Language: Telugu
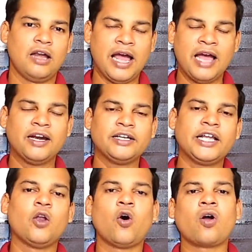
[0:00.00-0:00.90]
ల్యాన్
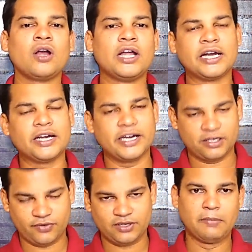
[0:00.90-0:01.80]
అంటే లోకల్ ఏరియా
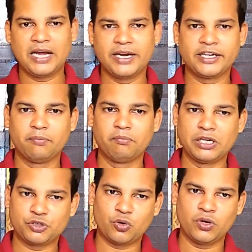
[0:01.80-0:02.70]
నెట్వర్క్ మ్యాన్ అంటే
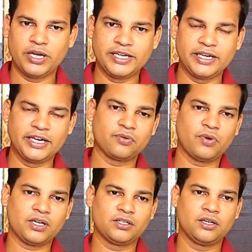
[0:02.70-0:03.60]
మెట్రో ఏరియా
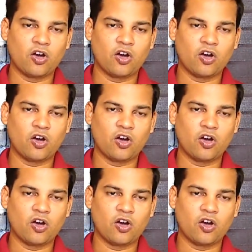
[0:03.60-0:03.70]
నెట్వర్క్